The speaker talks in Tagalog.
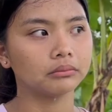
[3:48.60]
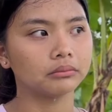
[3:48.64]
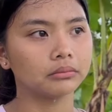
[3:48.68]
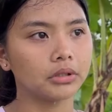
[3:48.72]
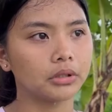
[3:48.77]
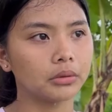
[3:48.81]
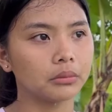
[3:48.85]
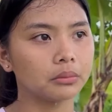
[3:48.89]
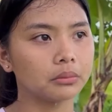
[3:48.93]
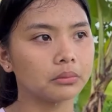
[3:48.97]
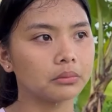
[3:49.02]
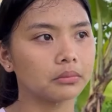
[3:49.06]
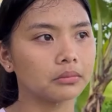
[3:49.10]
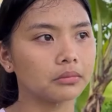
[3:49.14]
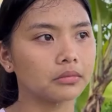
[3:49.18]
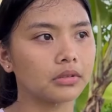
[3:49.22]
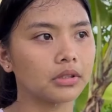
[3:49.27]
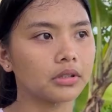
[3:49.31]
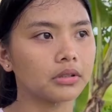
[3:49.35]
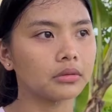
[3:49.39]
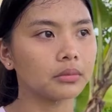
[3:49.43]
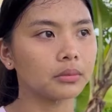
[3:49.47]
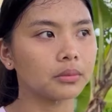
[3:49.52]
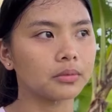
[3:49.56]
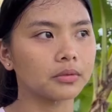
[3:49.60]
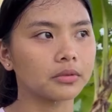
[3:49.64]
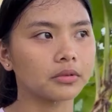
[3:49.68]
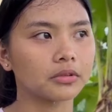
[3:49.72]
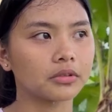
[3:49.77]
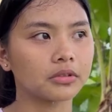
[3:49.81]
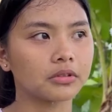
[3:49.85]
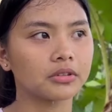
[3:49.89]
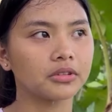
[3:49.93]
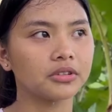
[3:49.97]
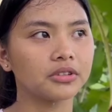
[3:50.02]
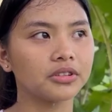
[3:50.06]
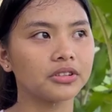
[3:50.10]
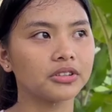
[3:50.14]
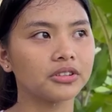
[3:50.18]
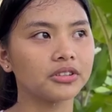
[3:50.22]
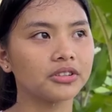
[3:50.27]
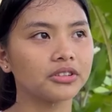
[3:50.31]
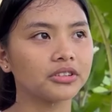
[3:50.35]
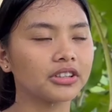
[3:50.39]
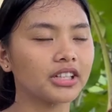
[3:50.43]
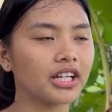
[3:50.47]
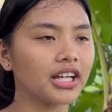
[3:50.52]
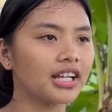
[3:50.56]
Um, ano po,
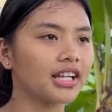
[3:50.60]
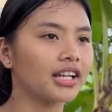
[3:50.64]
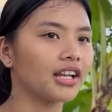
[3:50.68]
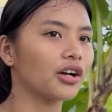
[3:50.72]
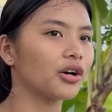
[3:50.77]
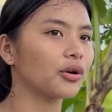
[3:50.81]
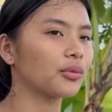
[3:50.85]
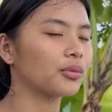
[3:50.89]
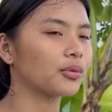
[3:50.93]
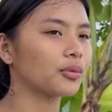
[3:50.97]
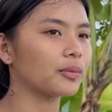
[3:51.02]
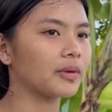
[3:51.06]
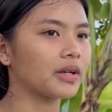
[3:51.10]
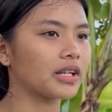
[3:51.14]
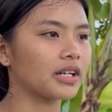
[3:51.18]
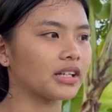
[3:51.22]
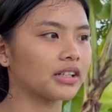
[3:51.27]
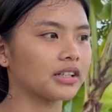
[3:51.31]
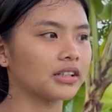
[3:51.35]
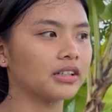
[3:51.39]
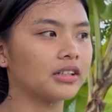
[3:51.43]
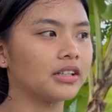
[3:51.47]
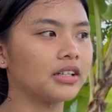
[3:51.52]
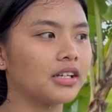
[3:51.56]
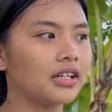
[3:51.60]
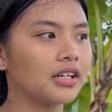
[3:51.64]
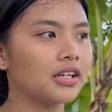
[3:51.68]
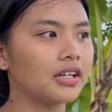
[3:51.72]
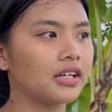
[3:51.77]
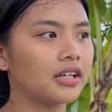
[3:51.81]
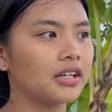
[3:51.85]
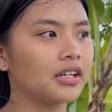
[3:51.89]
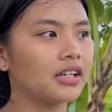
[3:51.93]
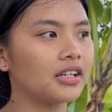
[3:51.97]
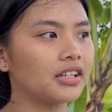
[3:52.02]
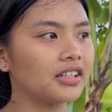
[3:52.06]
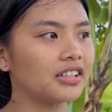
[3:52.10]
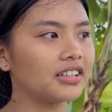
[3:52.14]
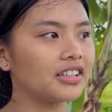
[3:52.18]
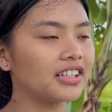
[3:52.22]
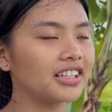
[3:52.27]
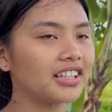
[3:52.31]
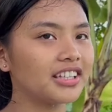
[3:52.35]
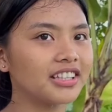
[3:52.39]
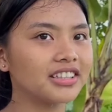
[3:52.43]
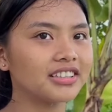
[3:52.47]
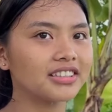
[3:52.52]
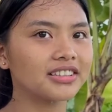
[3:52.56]
yung naalala ko po parang
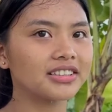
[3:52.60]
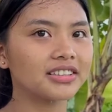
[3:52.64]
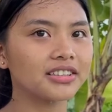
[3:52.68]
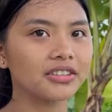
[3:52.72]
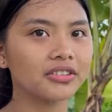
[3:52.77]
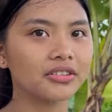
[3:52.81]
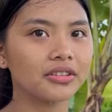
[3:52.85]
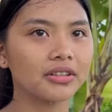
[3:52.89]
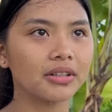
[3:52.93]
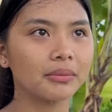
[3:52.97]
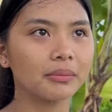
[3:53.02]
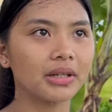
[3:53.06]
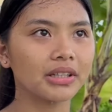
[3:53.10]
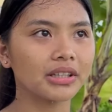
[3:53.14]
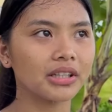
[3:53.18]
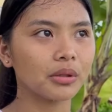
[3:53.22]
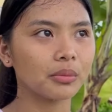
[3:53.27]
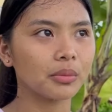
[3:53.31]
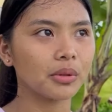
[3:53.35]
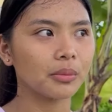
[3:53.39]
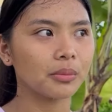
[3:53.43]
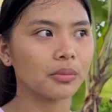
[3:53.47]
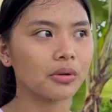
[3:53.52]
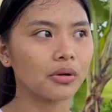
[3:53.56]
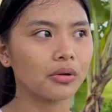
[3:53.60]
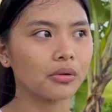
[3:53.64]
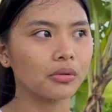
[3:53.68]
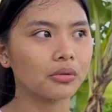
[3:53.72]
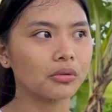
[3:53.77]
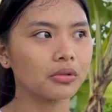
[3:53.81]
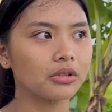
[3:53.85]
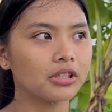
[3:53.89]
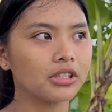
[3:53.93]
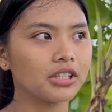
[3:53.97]
gigising, yung bata pa po